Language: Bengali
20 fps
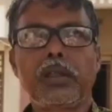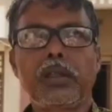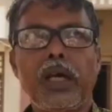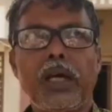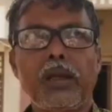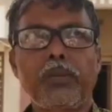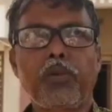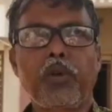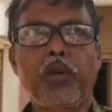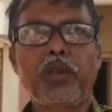
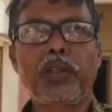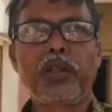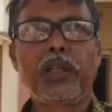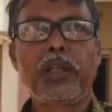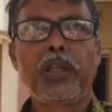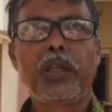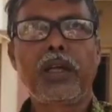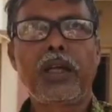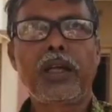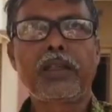তারপরের
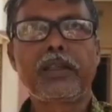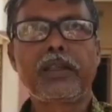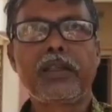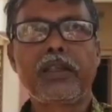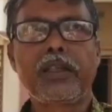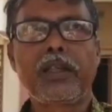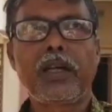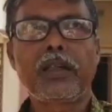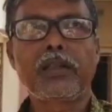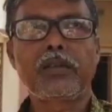দিনে একদিন
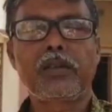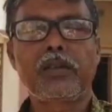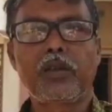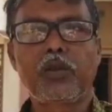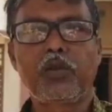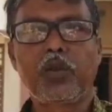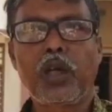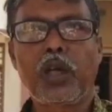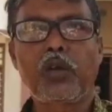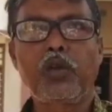কাজ সে
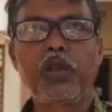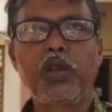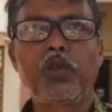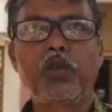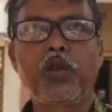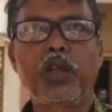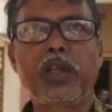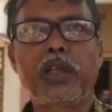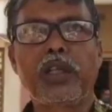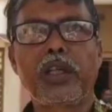খোঁড়াখুড়ি
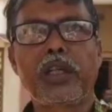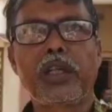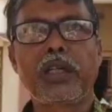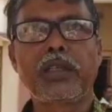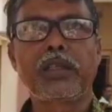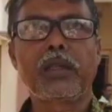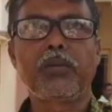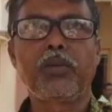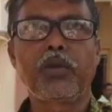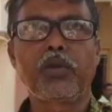করে রেখে
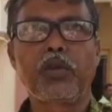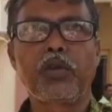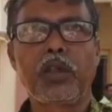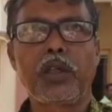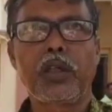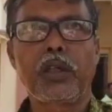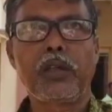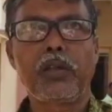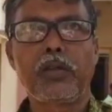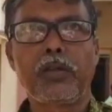কাজটা বন্ধ
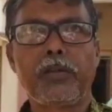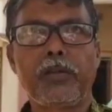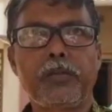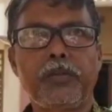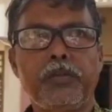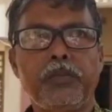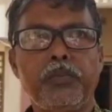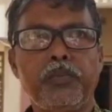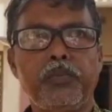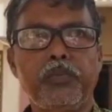হয়ে গেল
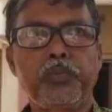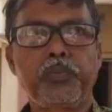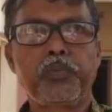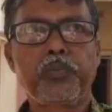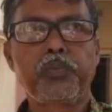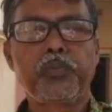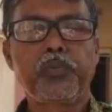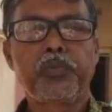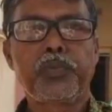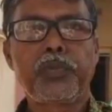
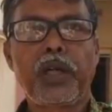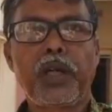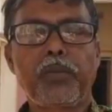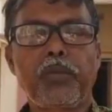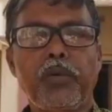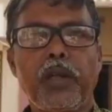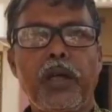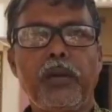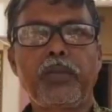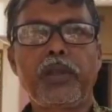
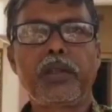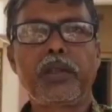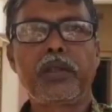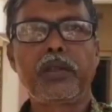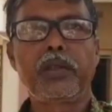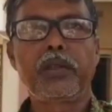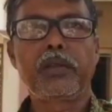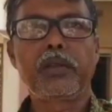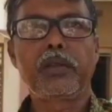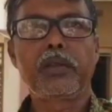তারপর আমি
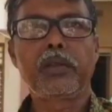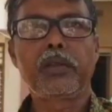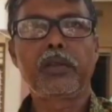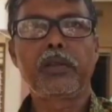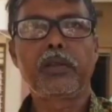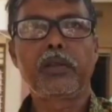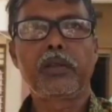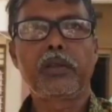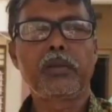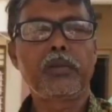
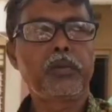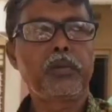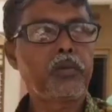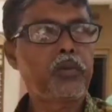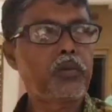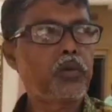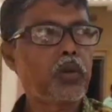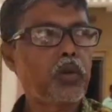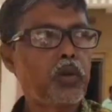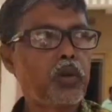
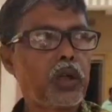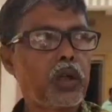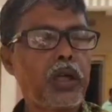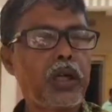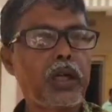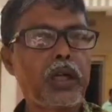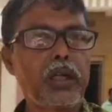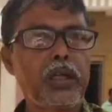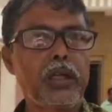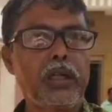তখন
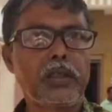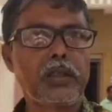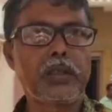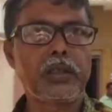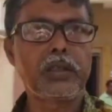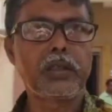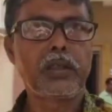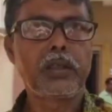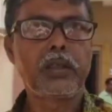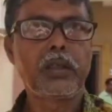ঘাটাল
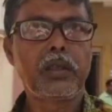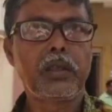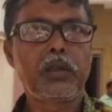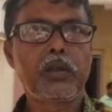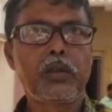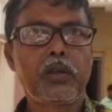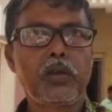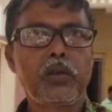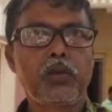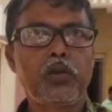যাচ্ছি
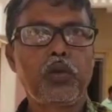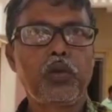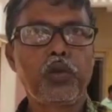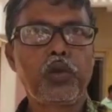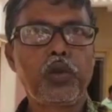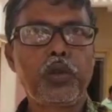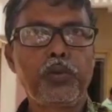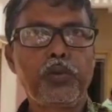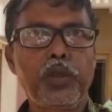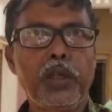
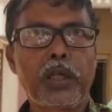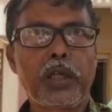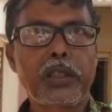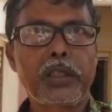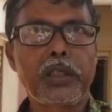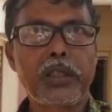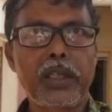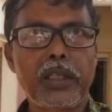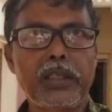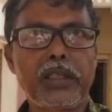দন্দিপুরে একটা
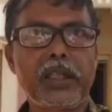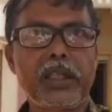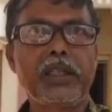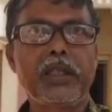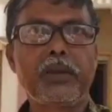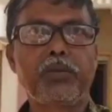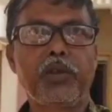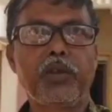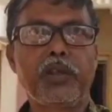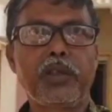জায়গায়
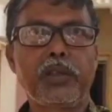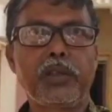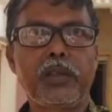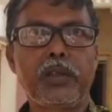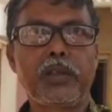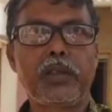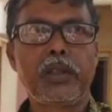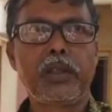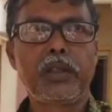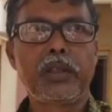দাঁড়িয়ে পড়েছি
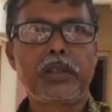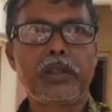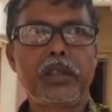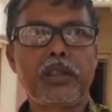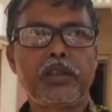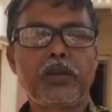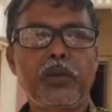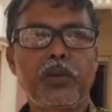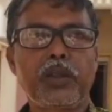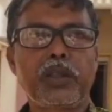
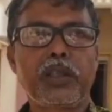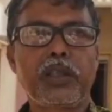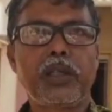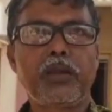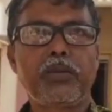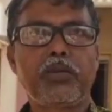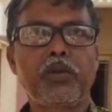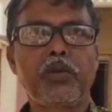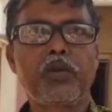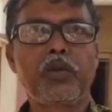সেই সময়
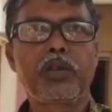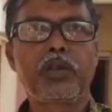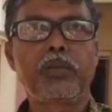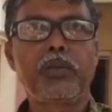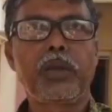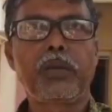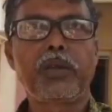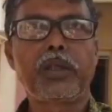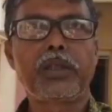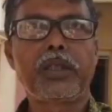ছেলে ফোন করছে
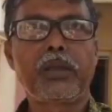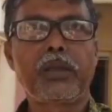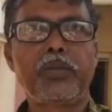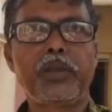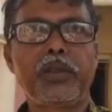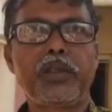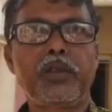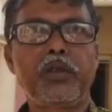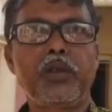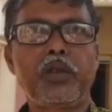বাবা যা
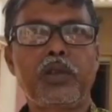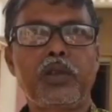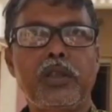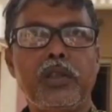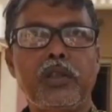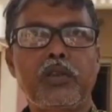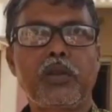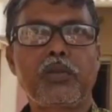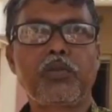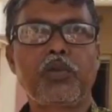বৃষ্টি হচ্ছে
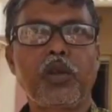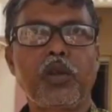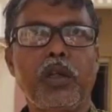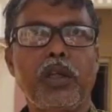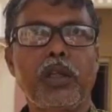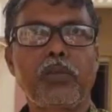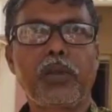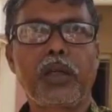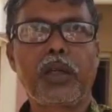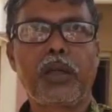সব
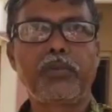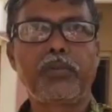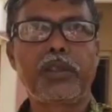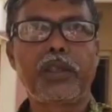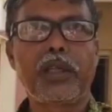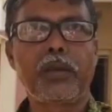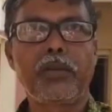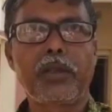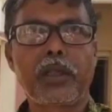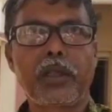দোকানের মাল আমি
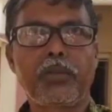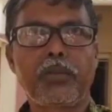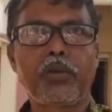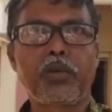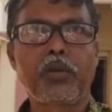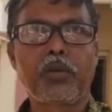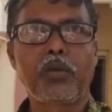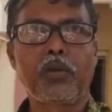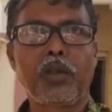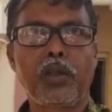চেয়ারম্যানকে
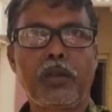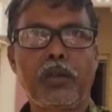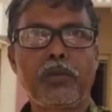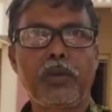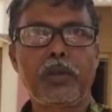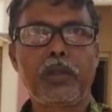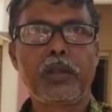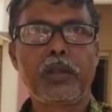ফোন করলাম